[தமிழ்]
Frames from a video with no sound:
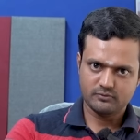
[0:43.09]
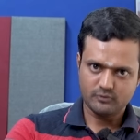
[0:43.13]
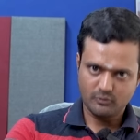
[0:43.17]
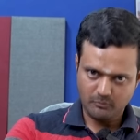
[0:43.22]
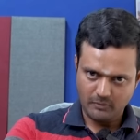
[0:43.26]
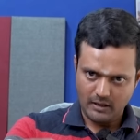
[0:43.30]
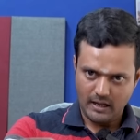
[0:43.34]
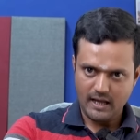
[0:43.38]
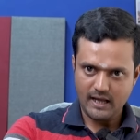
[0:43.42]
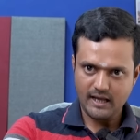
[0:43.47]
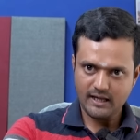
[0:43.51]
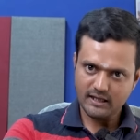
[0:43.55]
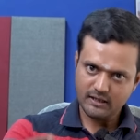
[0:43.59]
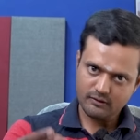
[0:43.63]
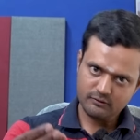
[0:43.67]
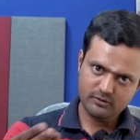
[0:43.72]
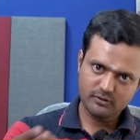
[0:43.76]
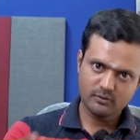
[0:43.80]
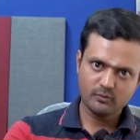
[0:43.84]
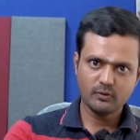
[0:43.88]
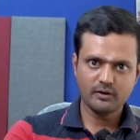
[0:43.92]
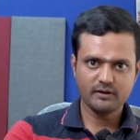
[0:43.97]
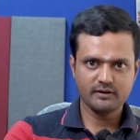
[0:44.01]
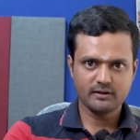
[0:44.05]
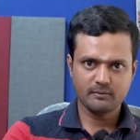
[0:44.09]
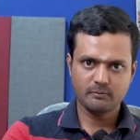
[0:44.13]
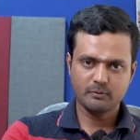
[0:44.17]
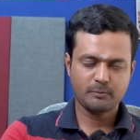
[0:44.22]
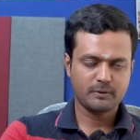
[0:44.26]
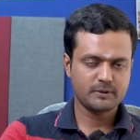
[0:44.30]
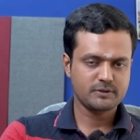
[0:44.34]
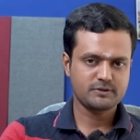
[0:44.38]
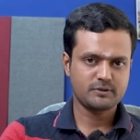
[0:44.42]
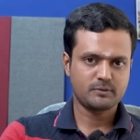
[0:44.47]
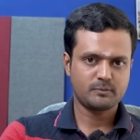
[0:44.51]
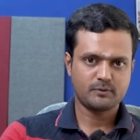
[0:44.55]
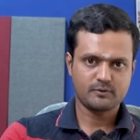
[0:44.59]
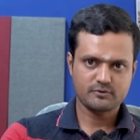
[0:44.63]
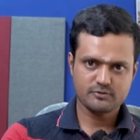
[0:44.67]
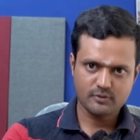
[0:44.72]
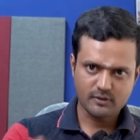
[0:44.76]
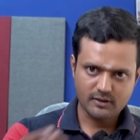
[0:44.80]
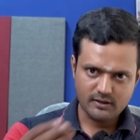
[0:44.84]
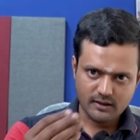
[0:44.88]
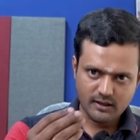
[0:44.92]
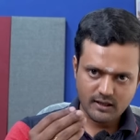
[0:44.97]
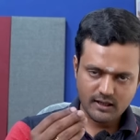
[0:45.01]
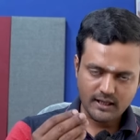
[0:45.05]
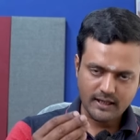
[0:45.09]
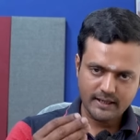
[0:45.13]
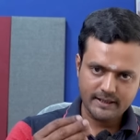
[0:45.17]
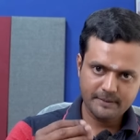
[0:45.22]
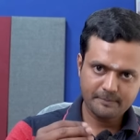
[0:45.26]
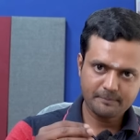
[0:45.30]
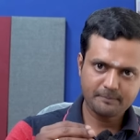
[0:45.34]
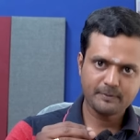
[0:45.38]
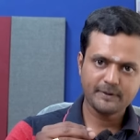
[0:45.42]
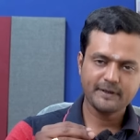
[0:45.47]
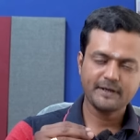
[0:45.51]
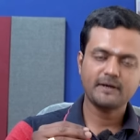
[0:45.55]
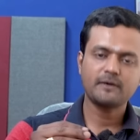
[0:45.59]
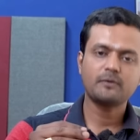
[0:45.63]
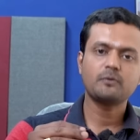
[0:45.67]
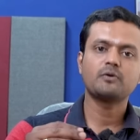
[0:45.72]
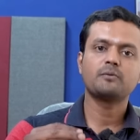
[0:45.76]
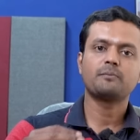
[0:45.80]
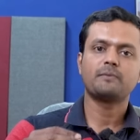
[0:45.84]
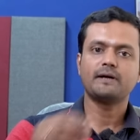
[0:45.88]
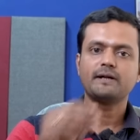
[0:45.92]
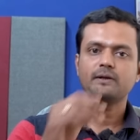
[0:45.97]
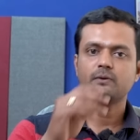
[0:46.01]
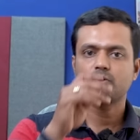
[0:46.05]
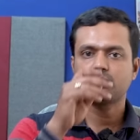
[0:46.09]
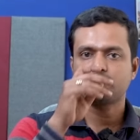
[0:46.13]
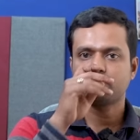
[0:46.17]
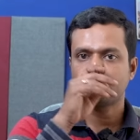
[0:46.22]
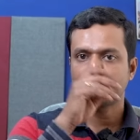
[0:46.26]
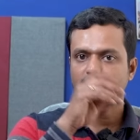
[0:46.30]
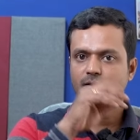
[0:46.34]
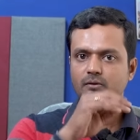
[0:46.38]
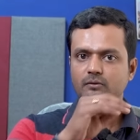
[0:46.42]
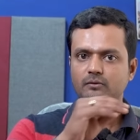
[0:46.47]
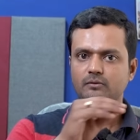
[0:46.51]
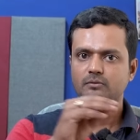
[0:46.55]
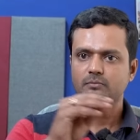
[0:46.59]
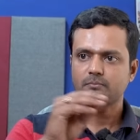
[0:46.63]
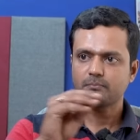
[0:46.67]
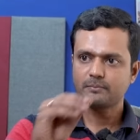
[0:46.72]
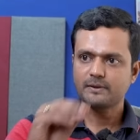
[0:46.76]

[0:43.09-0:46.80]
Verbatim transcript: ரொம்ப ஆறாவதில் கூட அதை நம்ம படிச்சிருப்போம் ஸோ அதனால் அடிப்படையான ஒரு பள்ளிக்கூட பாடம்